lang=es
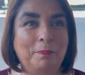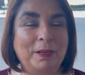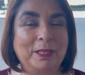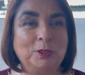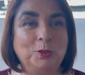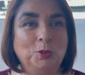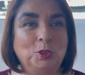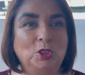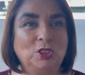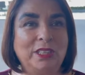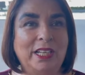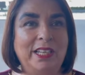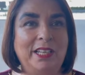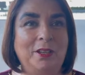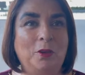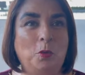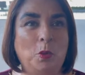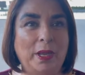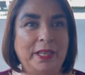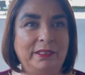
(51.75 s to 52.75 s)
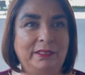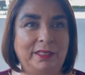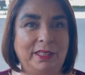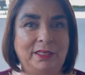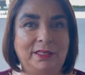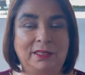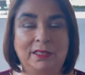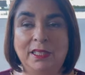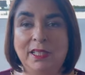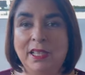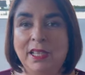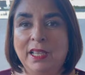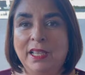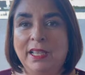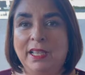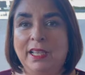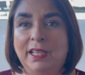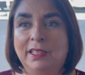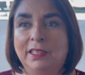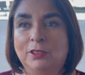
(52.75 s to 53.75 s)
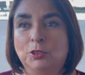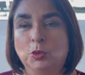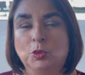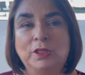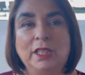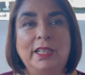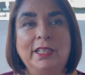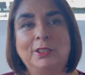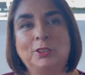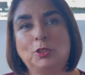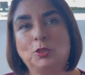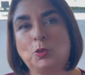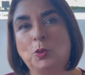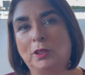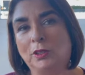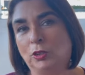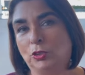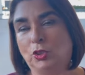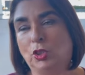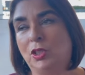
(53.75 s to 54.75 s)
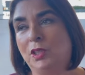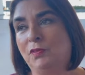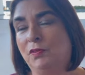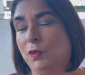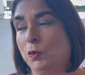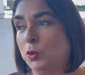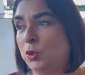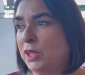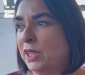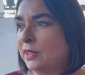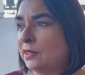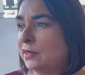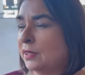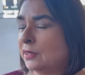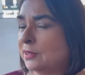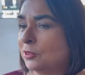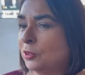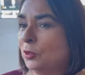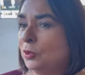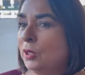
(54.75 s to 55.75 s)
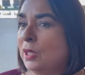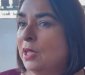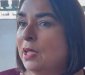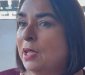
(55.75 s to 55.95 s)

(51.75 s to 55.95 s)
presuntos delincuentes en eh, sus delitos cuando son influyentes, ¿no?